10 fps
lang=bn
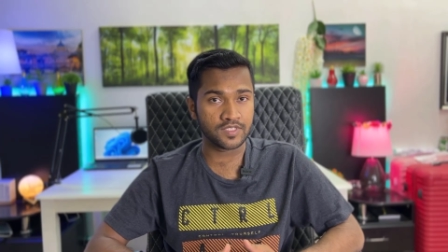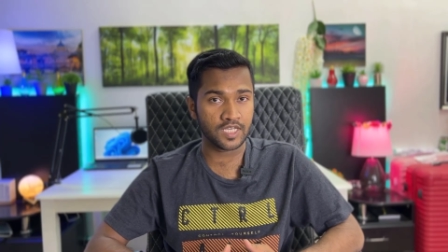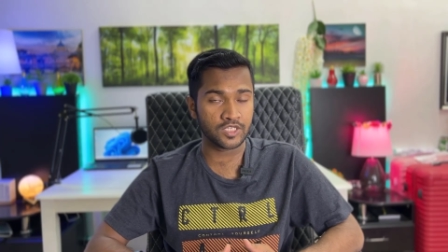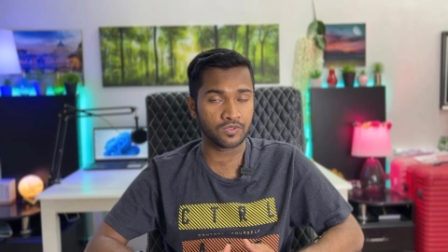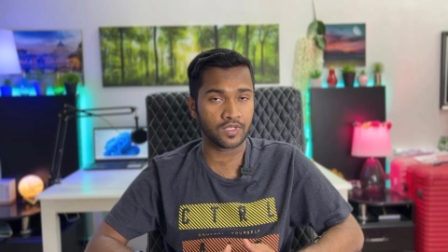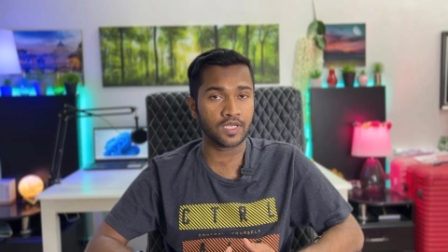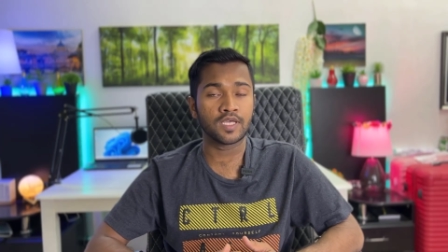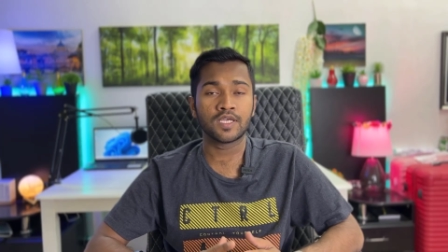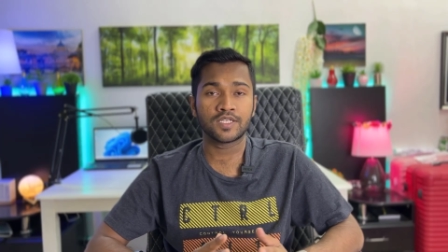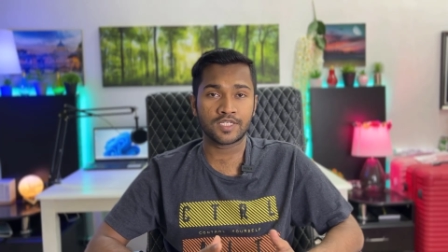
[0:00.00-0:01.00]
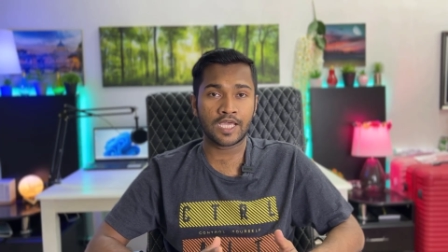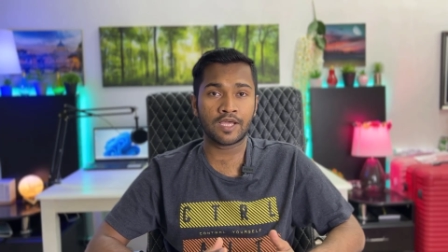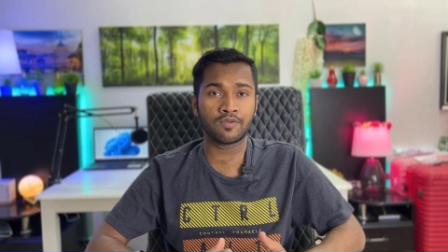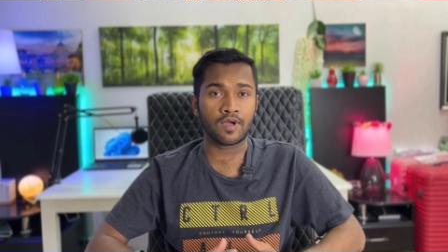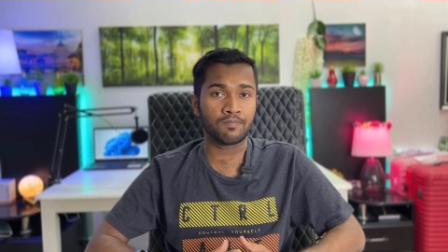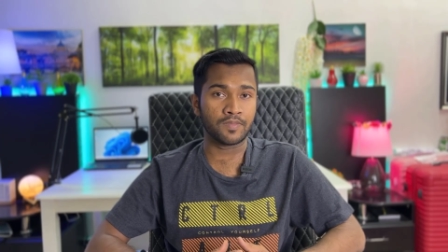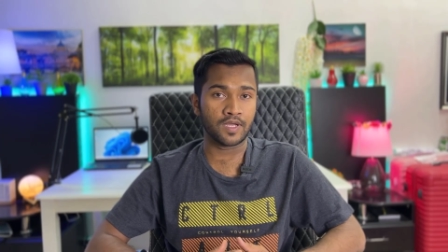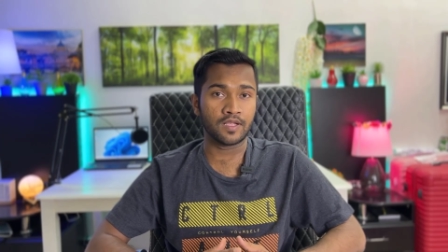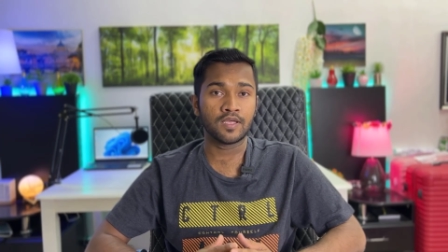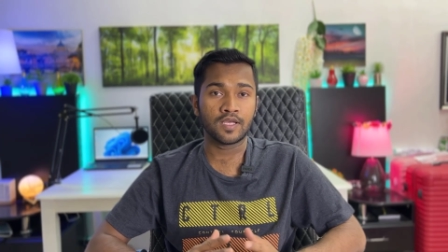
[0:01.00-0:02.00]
সেকশনে সেখানেও আপনার